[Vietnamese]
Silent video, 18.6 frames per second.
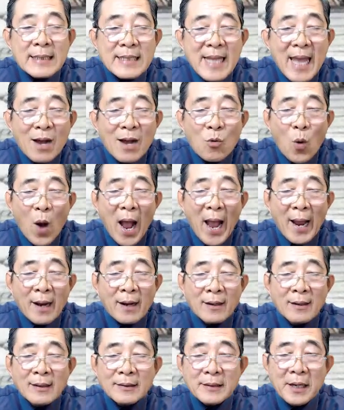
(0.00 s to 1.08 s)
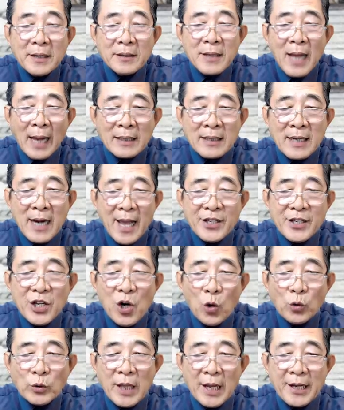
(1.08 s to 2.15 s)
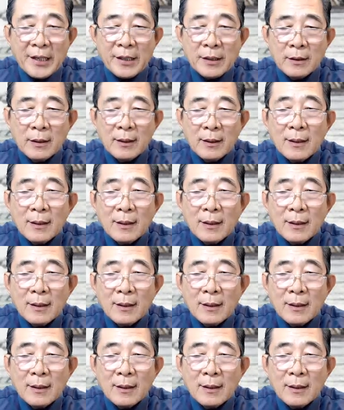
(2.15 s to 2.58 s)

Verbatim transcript: Nhà hoàng đến hành lễ với đô thị.